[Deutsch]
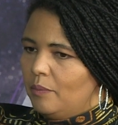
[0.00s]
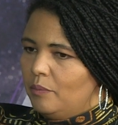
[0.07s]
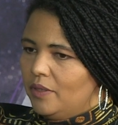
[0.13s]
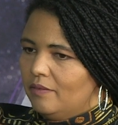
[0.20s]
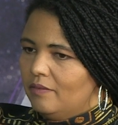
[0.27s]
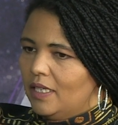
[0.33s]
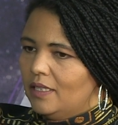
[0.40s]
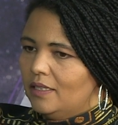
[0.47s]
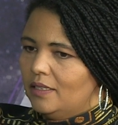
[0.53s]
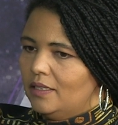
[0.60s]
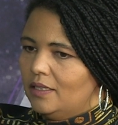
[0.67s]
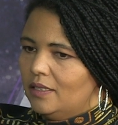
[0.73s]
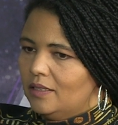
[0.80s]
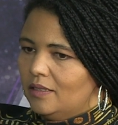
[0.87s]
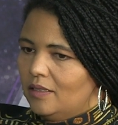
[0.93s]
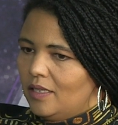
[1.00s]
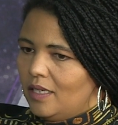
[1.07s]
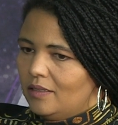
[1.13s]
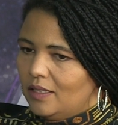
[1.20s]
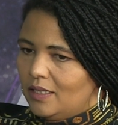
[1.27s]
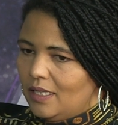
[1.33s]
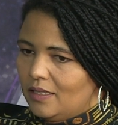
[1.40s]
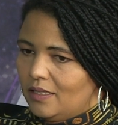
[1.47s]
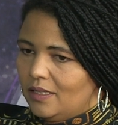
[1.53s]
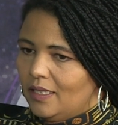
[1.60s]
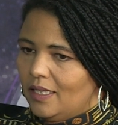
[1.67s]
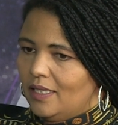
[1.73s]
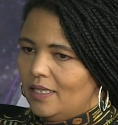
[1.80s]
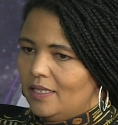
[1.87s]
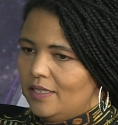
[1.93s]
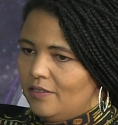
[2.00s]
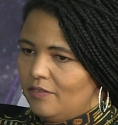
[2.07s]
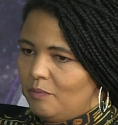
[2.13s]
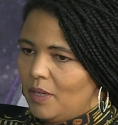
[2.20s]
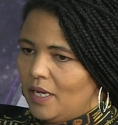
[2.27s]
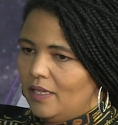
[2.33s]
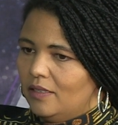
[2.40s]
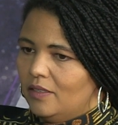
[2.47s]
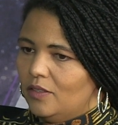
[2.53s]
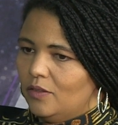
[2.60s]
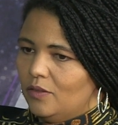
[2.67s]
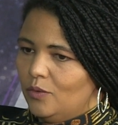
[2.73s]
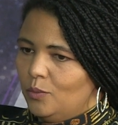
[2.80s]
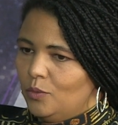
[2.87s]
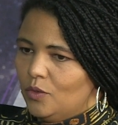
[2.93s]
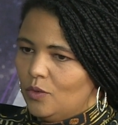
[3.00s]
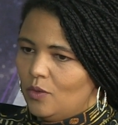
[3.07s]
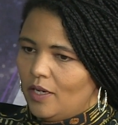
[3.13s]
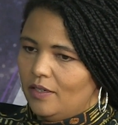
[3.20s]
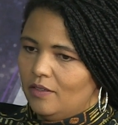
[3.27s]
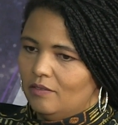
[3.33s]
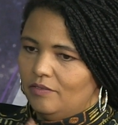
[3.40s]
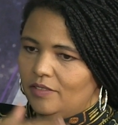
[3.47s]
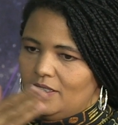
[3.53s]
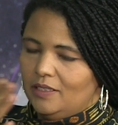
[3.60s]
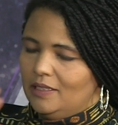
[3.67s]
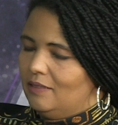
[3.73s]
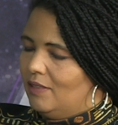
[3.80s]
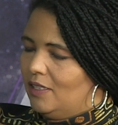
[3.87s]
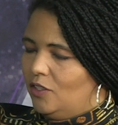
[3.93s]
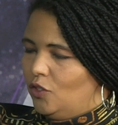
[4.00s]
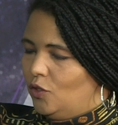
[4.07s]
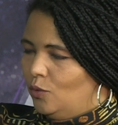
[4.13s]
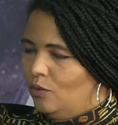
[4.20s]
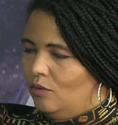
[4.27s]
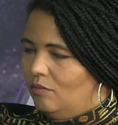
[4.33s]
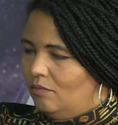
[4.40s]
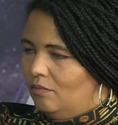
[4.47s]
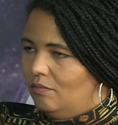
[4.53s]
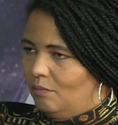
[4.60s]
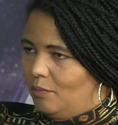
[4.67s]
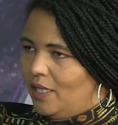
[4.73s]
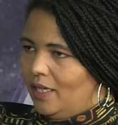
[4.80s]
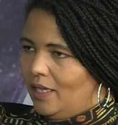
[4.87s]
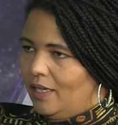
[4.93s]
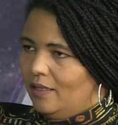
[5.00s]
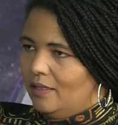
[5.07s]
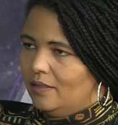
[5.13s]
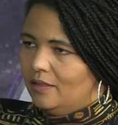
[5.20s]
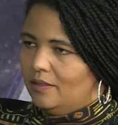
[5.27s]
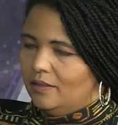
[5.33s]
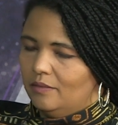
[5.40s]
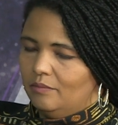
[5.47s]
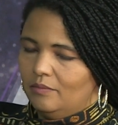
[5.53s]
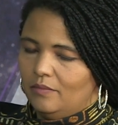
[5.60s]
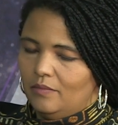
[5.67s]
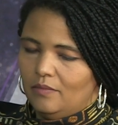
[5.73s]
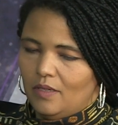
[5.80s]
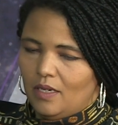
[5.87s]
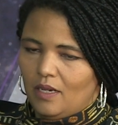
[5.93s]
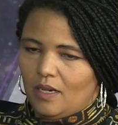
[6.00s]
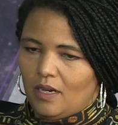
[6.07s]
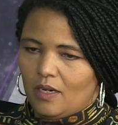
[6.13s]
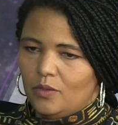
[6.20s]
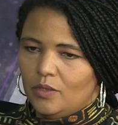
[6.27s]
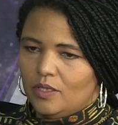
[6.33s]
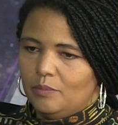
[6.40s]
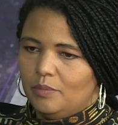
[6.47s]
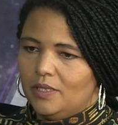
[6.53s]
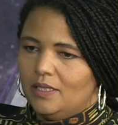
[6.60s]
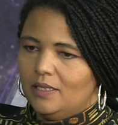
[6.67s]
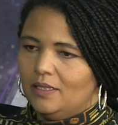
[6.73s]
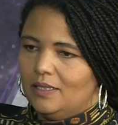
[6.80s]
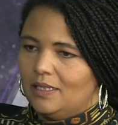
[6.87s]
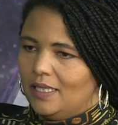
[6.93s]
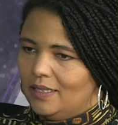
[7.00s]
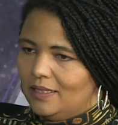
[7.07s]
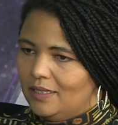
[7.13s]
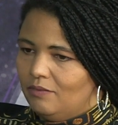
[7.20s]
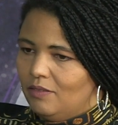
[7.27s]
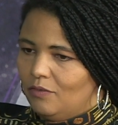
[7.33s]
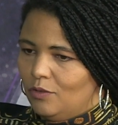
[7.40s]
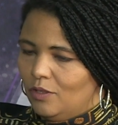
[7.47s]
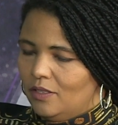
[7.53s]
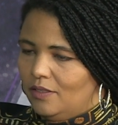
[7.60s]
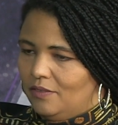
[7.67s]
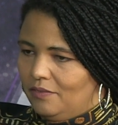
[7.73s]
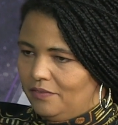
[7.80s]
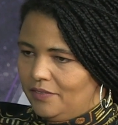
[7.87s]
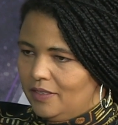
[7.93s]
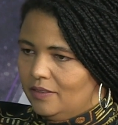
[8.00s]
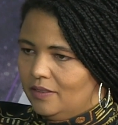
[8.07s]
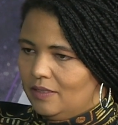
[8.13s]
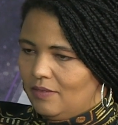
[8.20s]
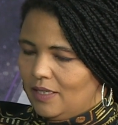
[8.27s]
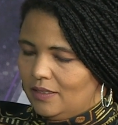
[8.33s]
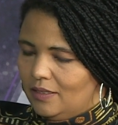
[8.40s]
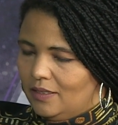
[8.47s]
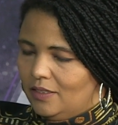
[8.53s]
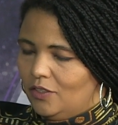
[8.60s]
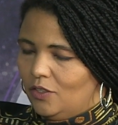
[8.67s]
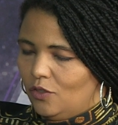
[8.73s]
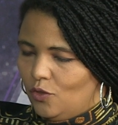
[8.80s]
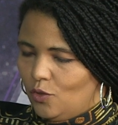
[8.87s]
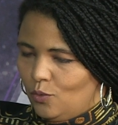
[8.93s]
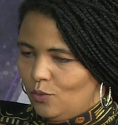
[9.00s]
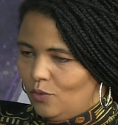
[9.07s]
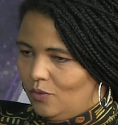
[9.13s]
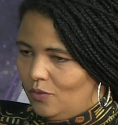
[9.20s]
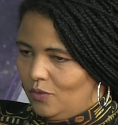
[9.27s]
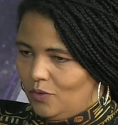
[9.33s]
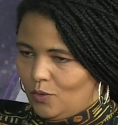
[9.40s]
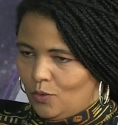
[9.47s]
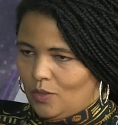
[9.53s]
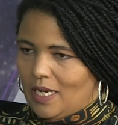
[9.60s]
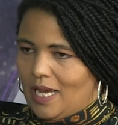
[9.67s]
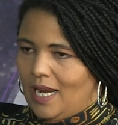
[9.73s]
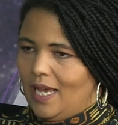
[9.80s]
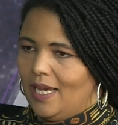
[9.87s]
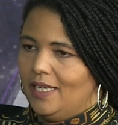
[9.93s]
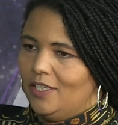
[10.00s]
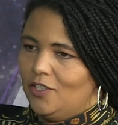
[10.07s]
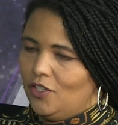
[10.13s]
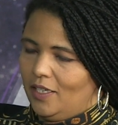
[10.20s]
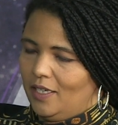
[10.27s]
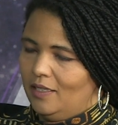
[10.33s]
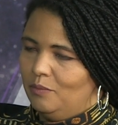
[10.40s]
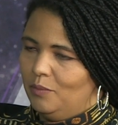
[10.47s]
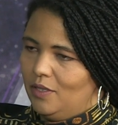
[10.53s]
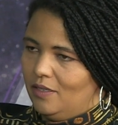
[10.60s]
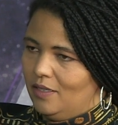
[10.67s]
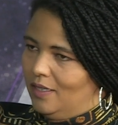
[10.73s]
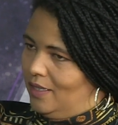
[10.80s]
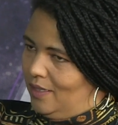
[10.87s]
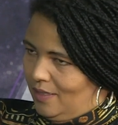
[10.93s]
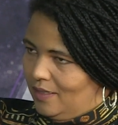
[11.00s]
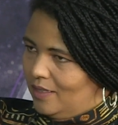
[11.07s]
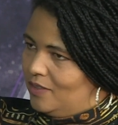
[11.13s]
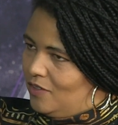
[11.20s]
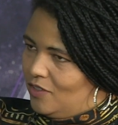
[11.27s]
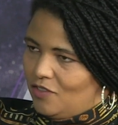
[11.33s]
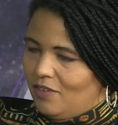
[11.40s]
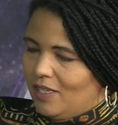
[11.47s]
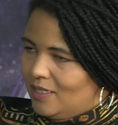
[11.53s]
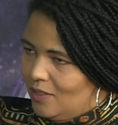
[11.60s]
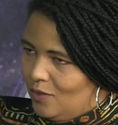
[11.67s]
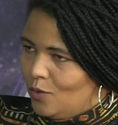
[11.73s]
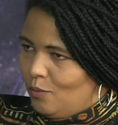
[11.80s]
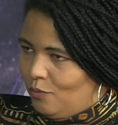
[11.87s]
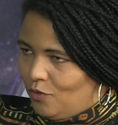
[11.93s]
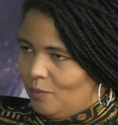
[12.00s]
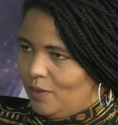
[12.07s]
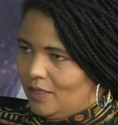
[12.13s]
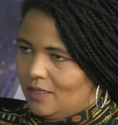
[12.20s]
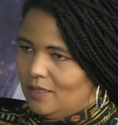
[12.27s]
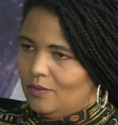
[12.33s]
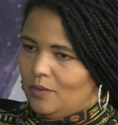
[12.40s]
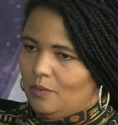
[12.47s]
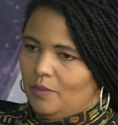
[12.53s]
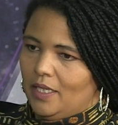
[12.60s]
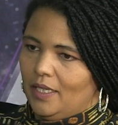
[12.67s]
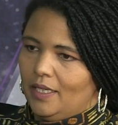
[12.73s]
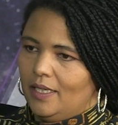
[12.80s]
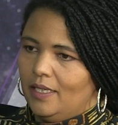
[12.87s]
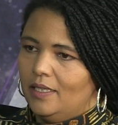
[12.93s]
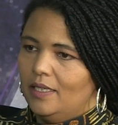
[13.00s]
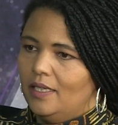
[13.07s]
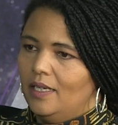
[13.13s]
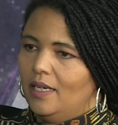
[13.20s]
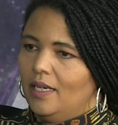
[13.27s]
bei mir war die, das hat sich relativ bald immer zu einer 24-Stunden-Migräne ähm, ausgebildet. Das heißt, ich war wirklich 24 Stunden total eingeschränkt mit schwersten Kopfschmerzen oder Migräne,